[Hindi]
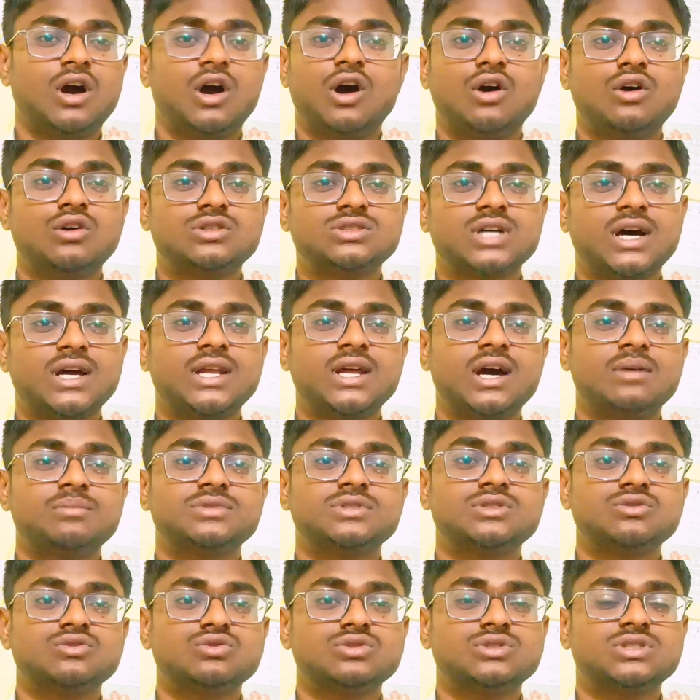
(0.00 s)
और सारे
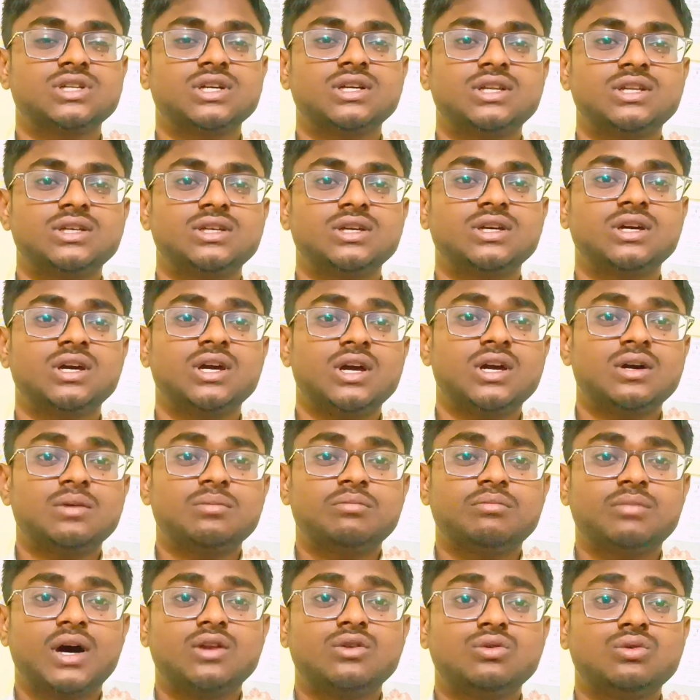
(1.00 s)
ऑप्शन उसके लिए
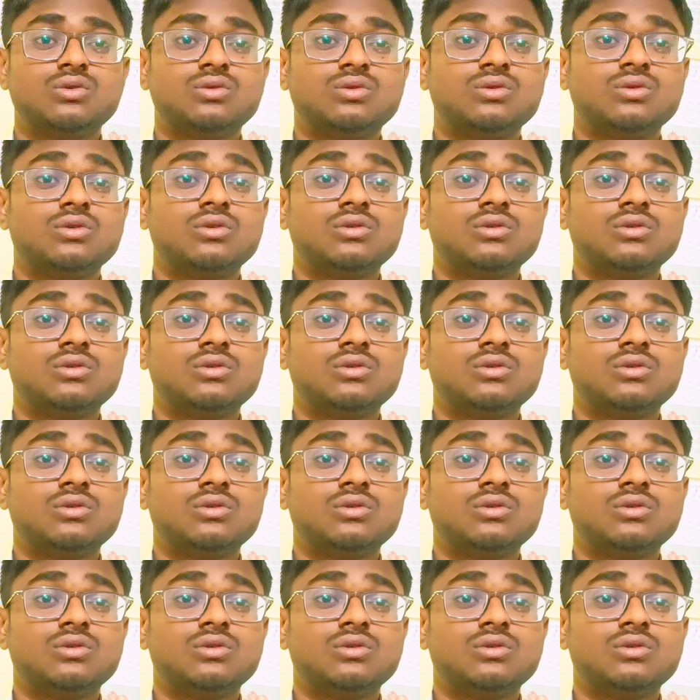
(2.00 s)
मानो